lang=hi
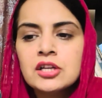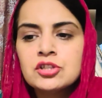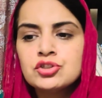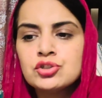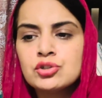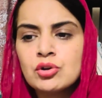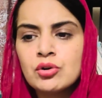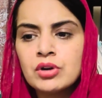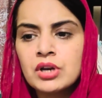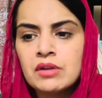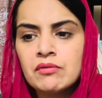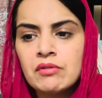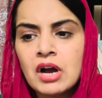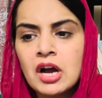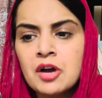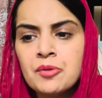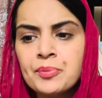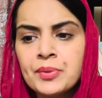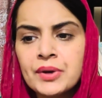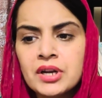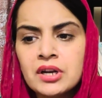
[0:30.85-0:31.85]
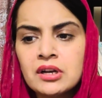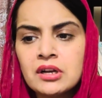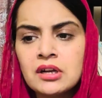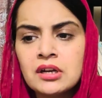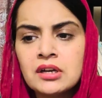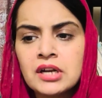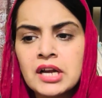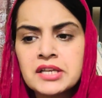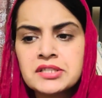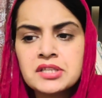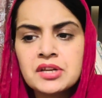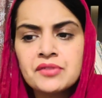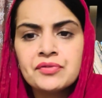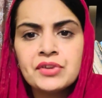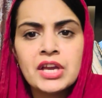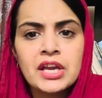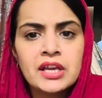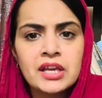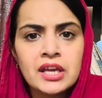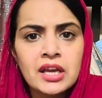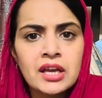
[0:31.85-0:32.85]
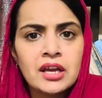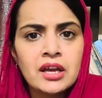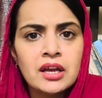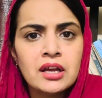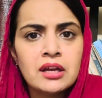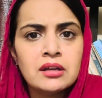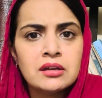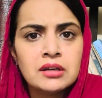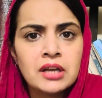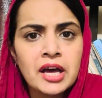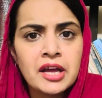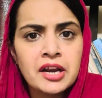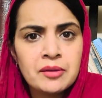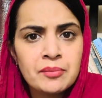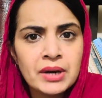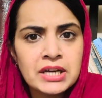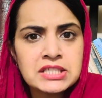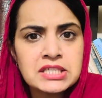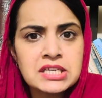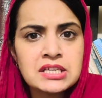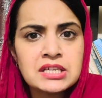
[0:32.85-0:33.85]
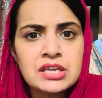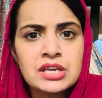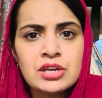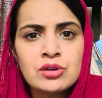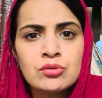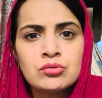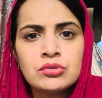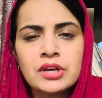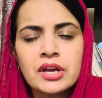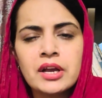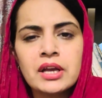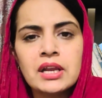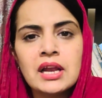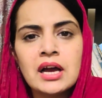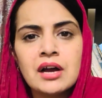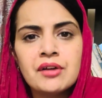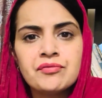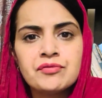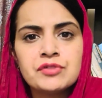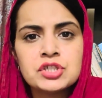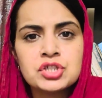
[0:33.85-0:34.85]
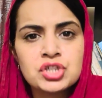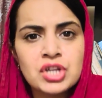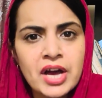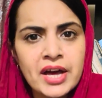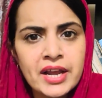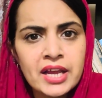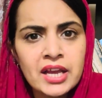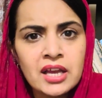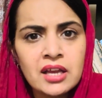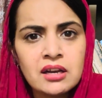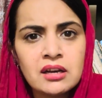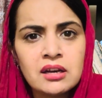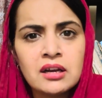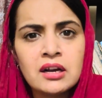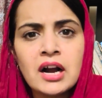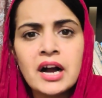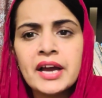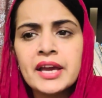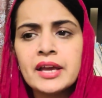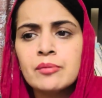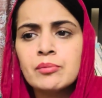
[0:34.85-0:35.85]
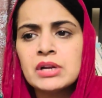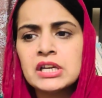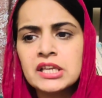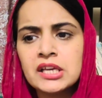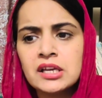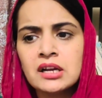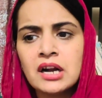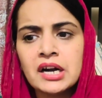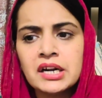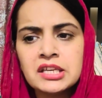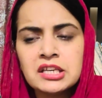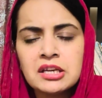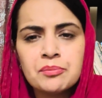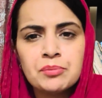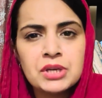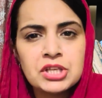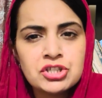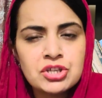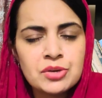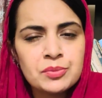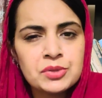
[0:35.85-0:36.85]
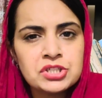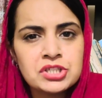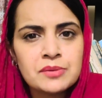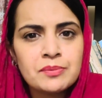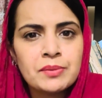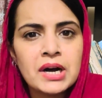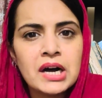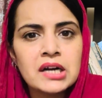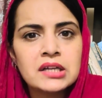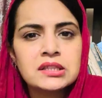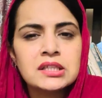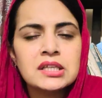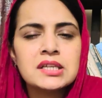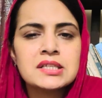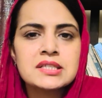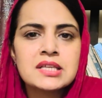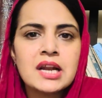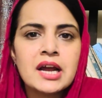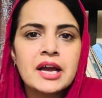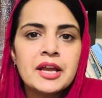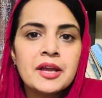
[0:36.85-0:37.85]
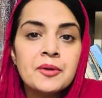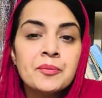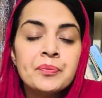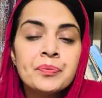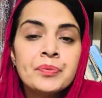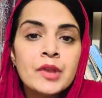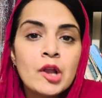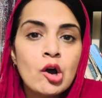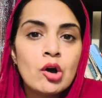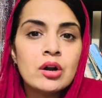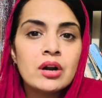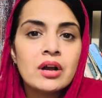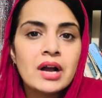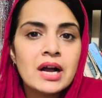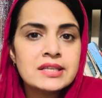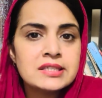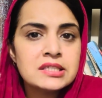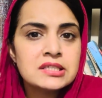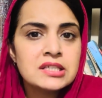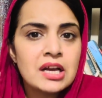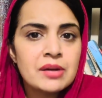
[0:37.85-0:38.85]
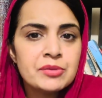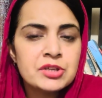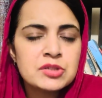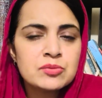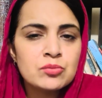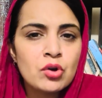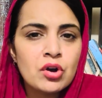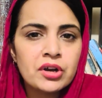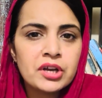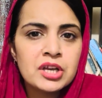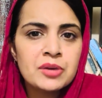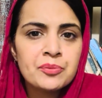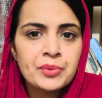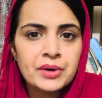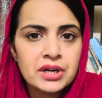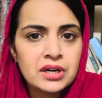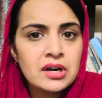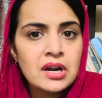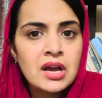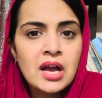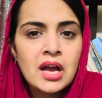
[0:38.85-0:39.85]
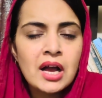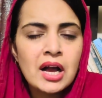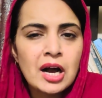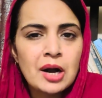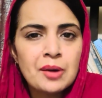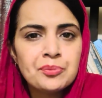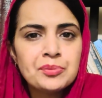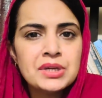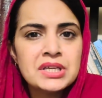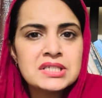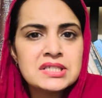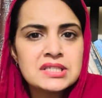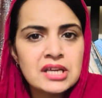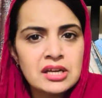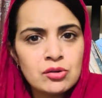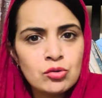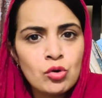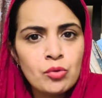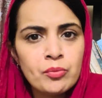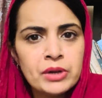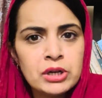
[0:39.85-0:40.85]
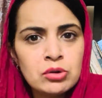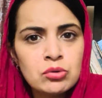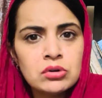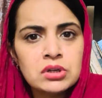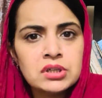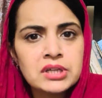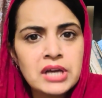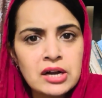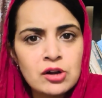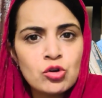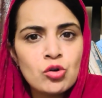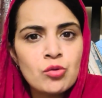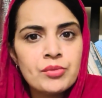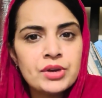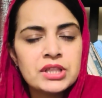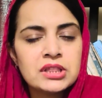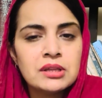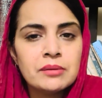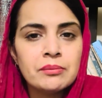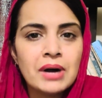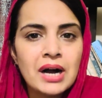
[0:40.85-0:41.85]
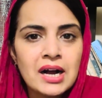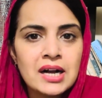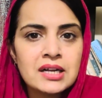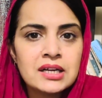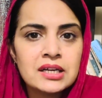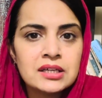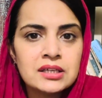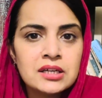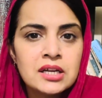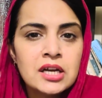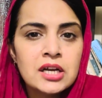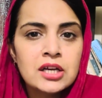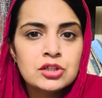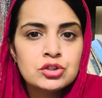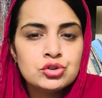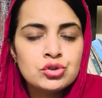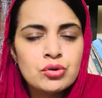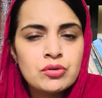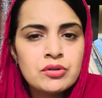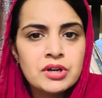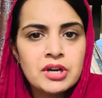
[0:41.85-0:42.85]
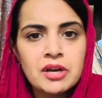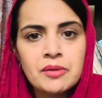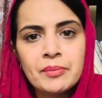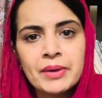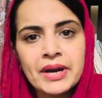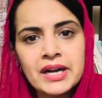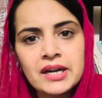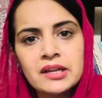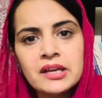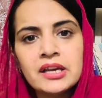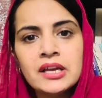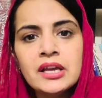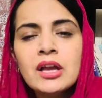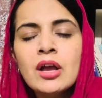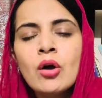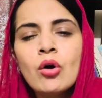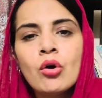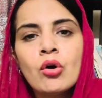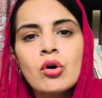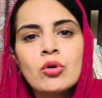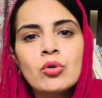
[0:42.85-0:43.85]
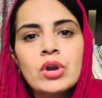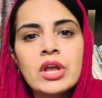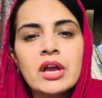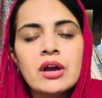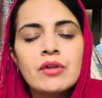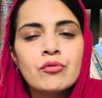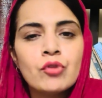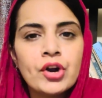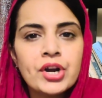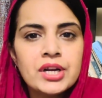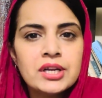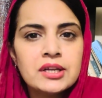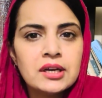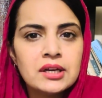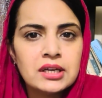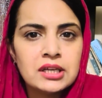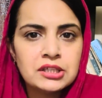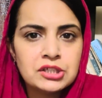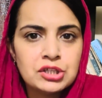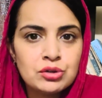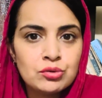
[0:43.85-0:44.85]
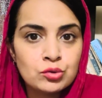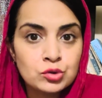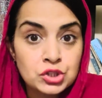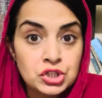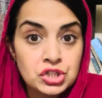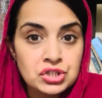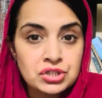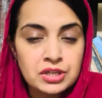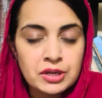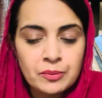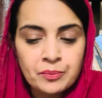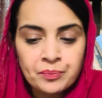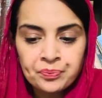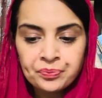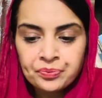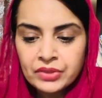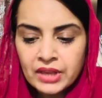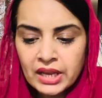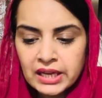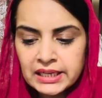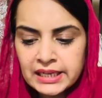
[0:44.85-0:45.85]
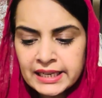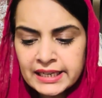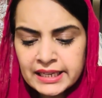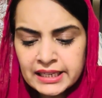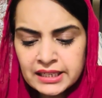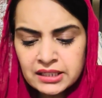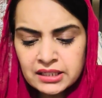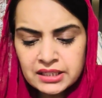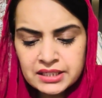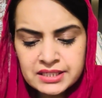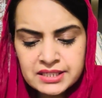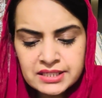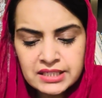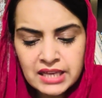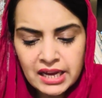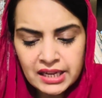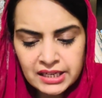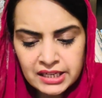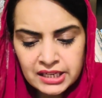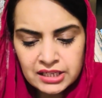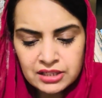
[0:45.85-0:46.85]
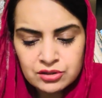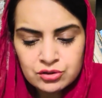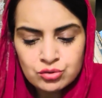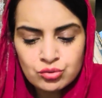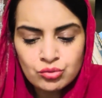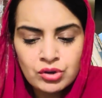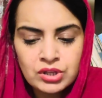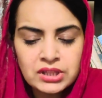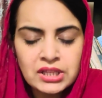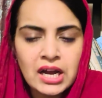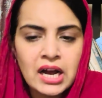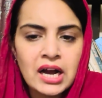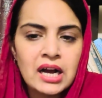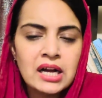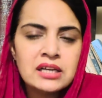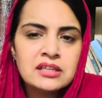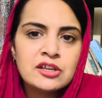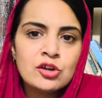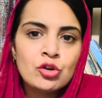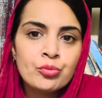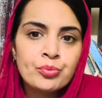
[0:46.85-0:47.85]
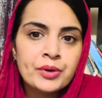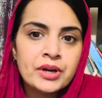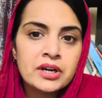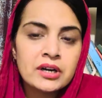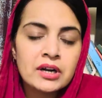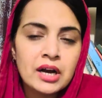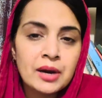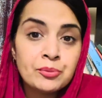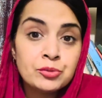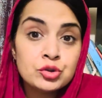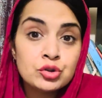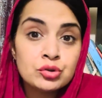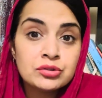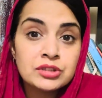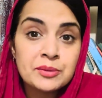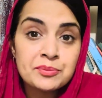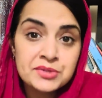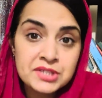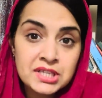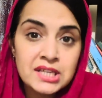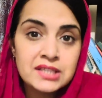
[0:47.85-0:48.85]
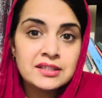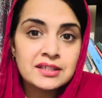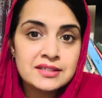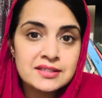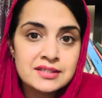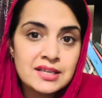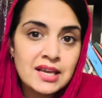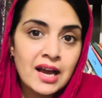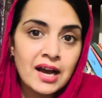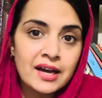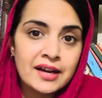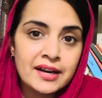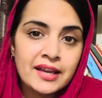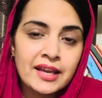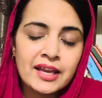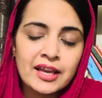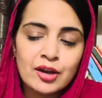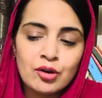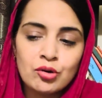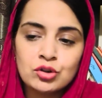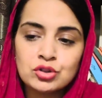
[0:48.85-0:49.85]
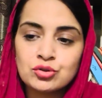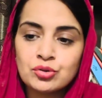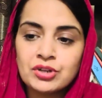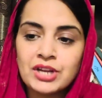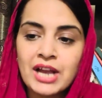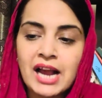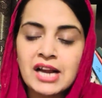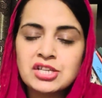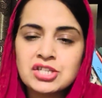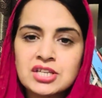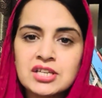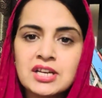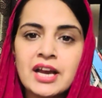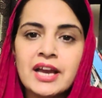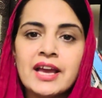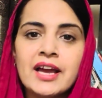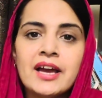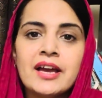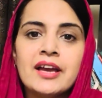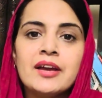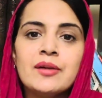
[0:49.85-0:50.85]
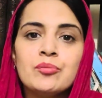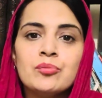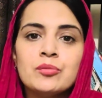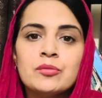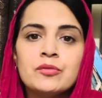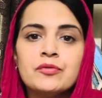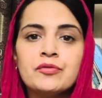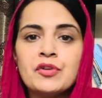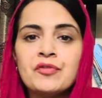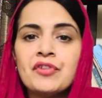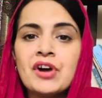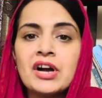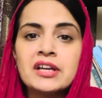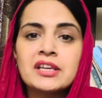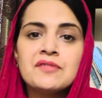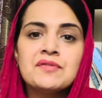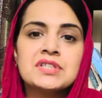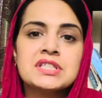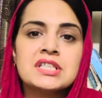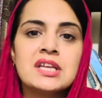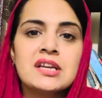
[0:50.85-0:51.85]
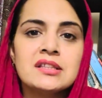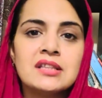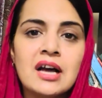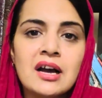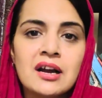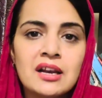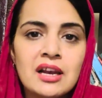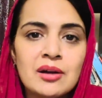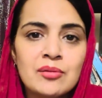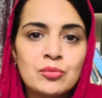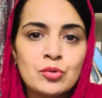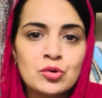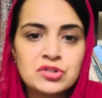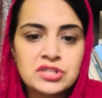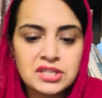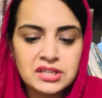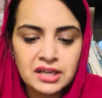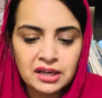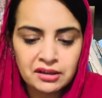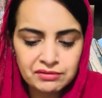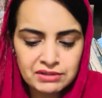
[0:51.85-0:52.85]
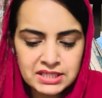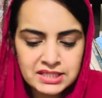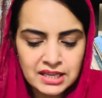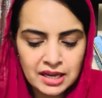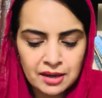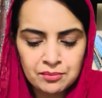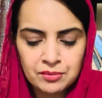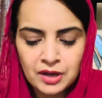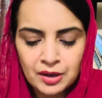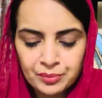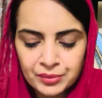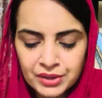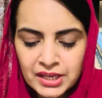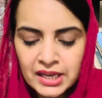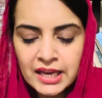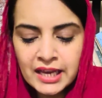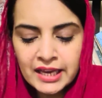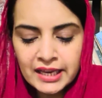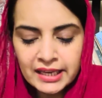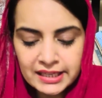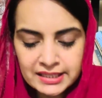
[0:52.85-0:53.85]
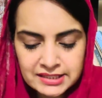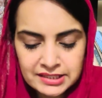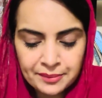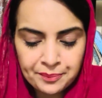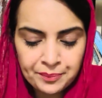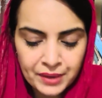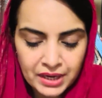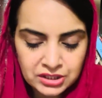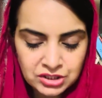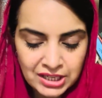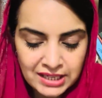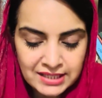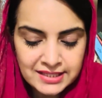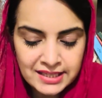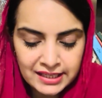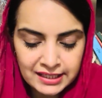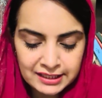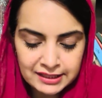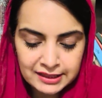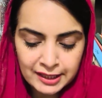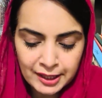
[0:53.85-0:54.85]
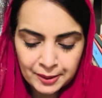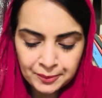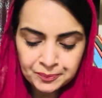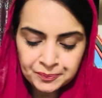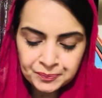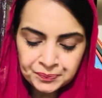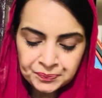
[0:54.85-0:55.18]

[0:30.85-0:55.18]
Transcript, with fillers: जिन्होंने वहाँ पर ना सिर्फ ये कि नारेबाजी की उनके खिलाफ इशारे लगाए बल्कि गाड़ी के पीछे पीछे भागते नजर आए और काजी साहब इस मौके पर अपने सर को बिल्कुल टांगों में दबा कर झुक कर बैठ गए और उन्हें अवॉइड करने की कोशिश की लेकिन इस सारी सूरत हाल के ऊपर अब जो तबसरे तज्जिया आ रहे हैं और जो रिएक्शन आया है वफाकी वजीर दाखिला मोहसिन नकवी साहब का भी इस सब का जायज़ा लेते हैं